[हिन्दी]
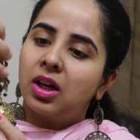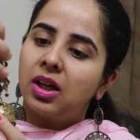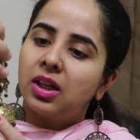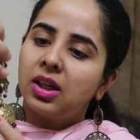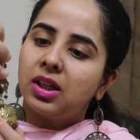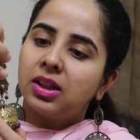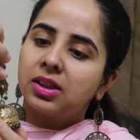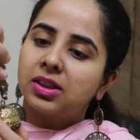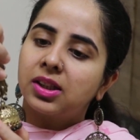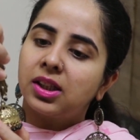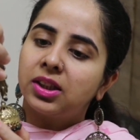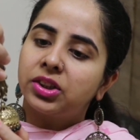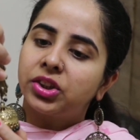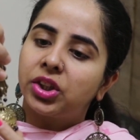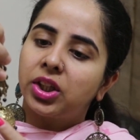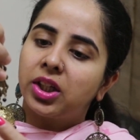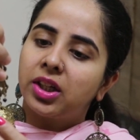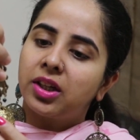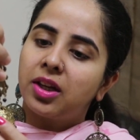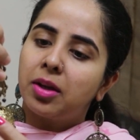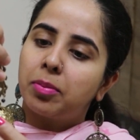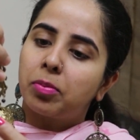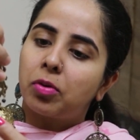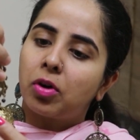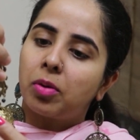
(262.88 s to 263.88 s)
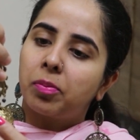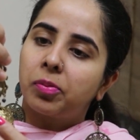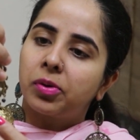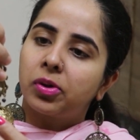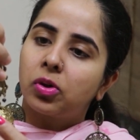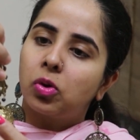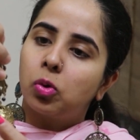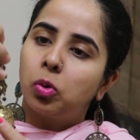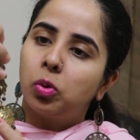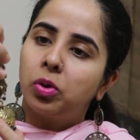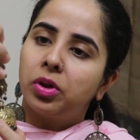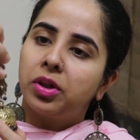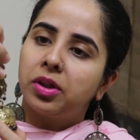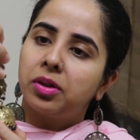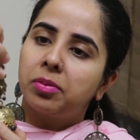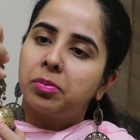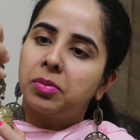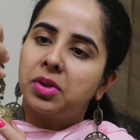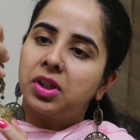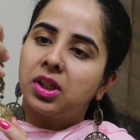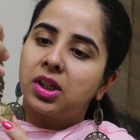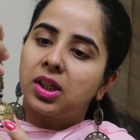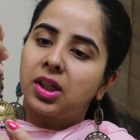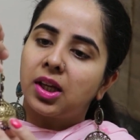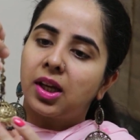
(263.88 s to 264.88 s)
अलग सा शेड है प्रॉपर गोल्डन
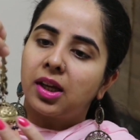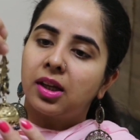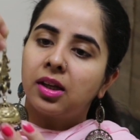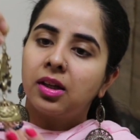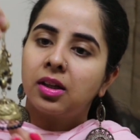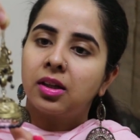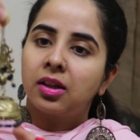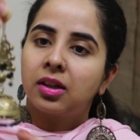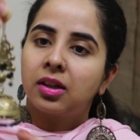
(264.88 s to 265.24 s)
भी नहीं है